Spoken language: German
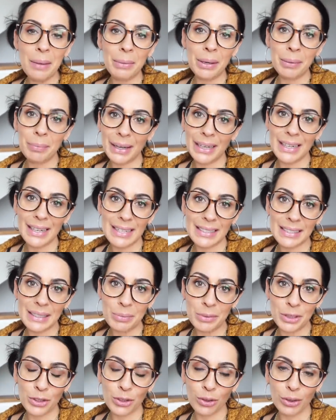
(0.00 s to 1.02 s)
Mein Mann, der ist
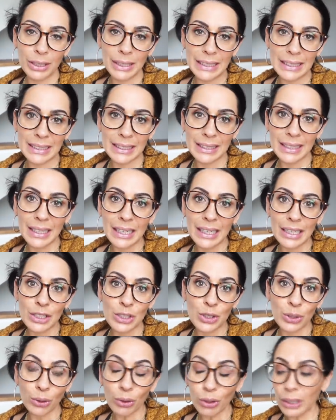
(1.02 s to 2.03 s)
nämlich noch nicht
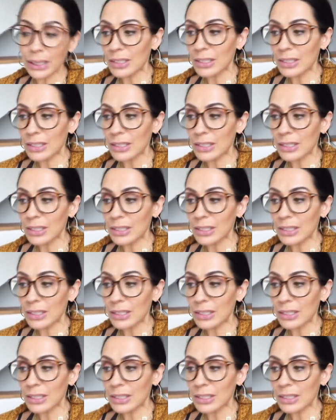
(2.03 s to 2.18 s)
zurück,